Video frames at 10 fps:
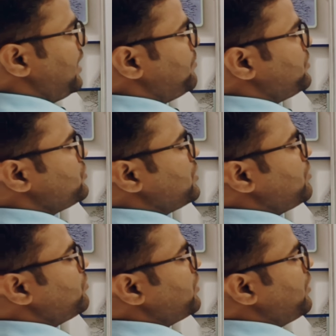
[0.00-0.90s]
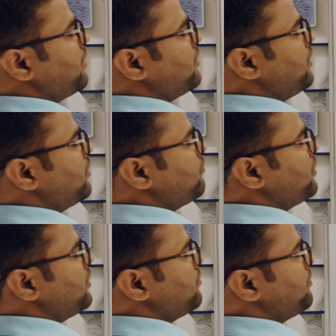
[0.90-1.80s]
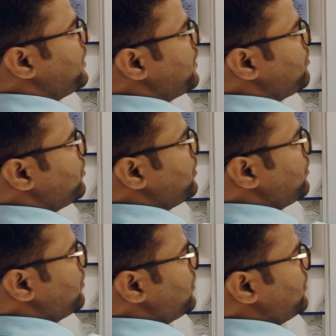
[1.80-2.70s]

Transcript: तो यहाँ पे जो होगा वो क्या होगा डाउनवर्ड पैराबोला